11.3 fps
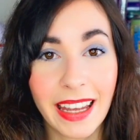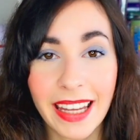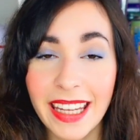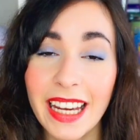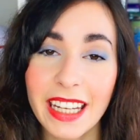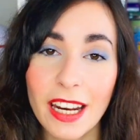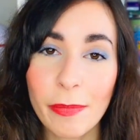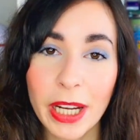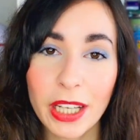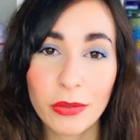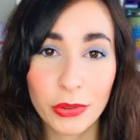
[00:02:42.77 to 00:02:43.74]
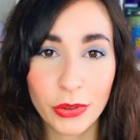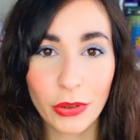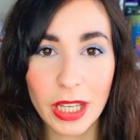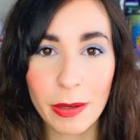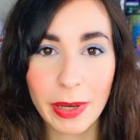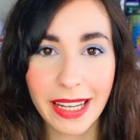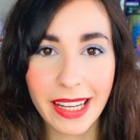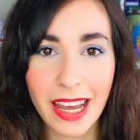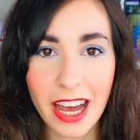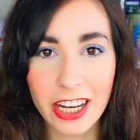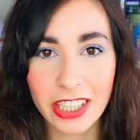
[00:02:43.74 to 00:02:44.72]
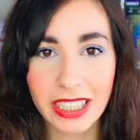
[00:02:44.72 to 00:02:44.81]
et à quel prix vous seriez prêt
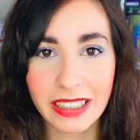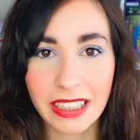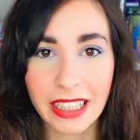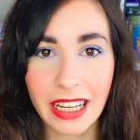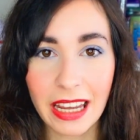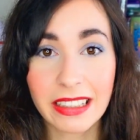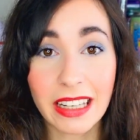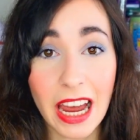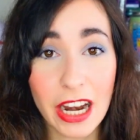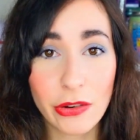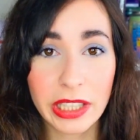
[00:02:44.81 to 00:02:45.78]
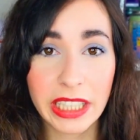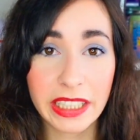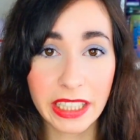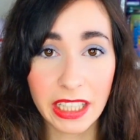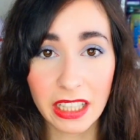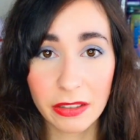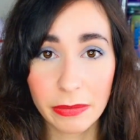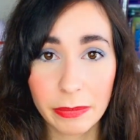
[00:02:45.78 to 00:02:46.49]
à acheter ces cartes à l'unité.